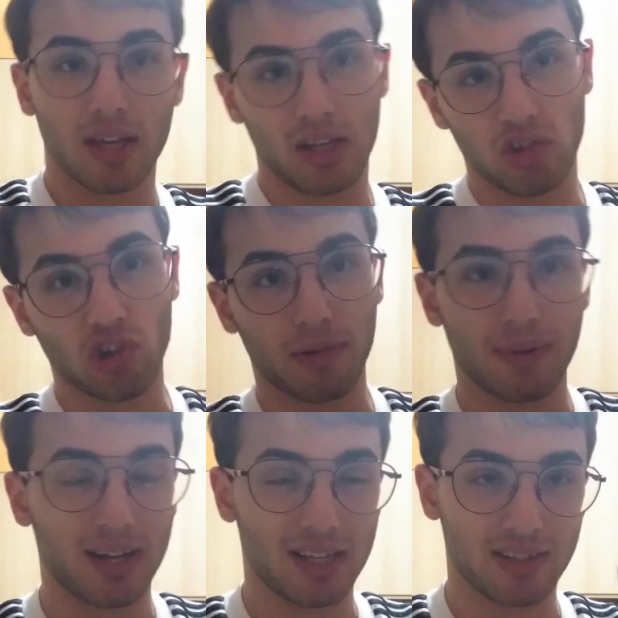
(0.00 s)
In
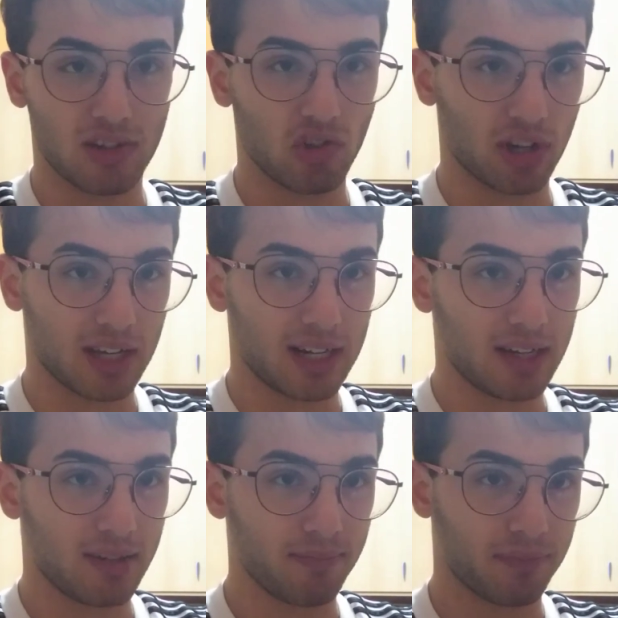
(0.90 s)
Germania si
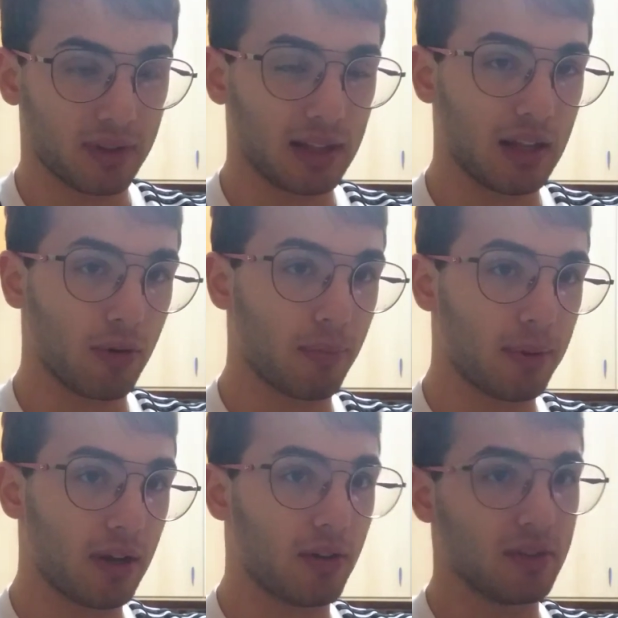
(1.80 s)
giocherà mm,
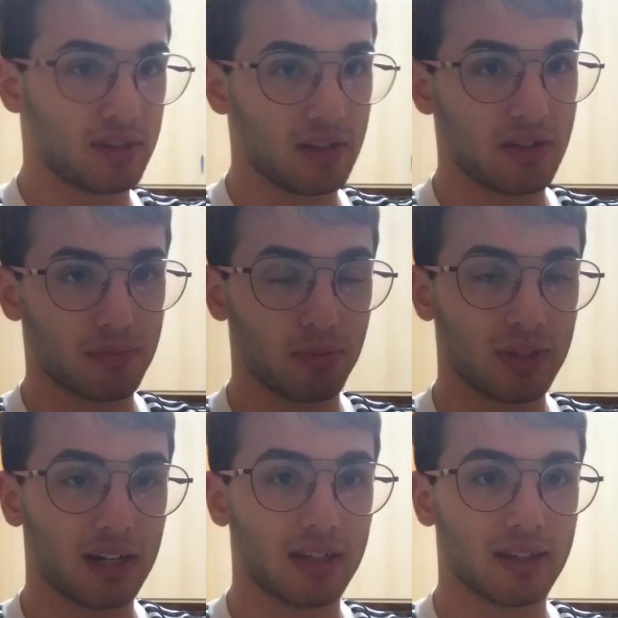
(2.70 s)
l'Europeo, si
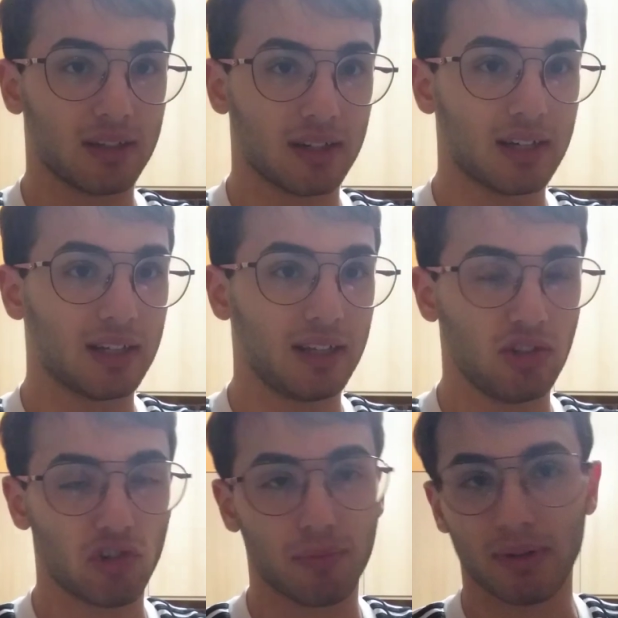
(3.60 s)
disputerà
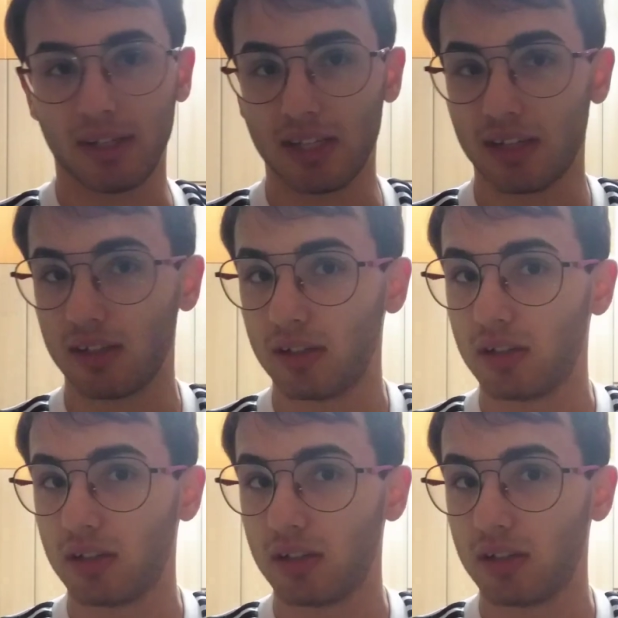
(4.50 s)
in Germania.